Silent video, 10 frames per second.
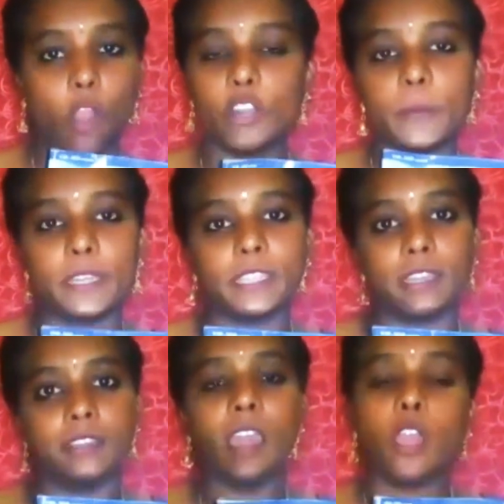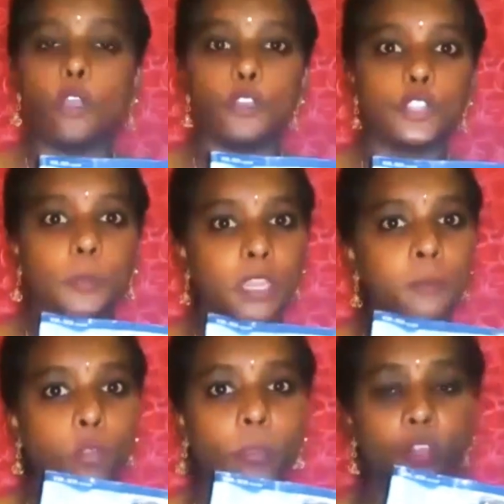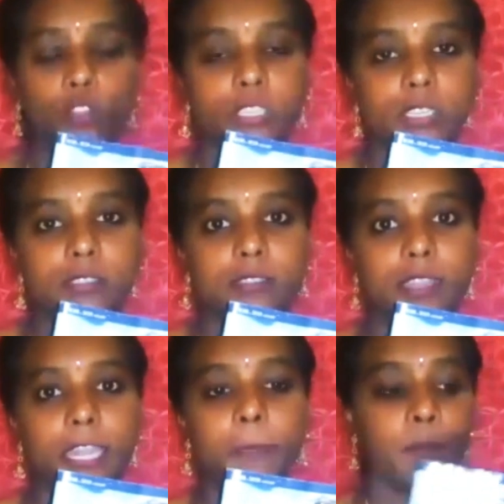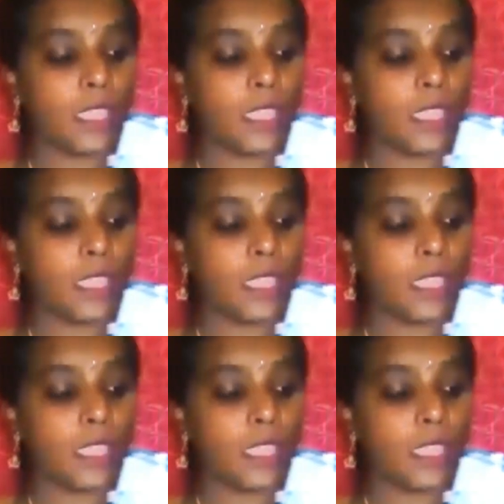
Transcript: ఆర్డర్ పెడతాం కదా ఆర్డర్తో పాటు ఈ బుక్ మీకు వచ్చేస్తుందండి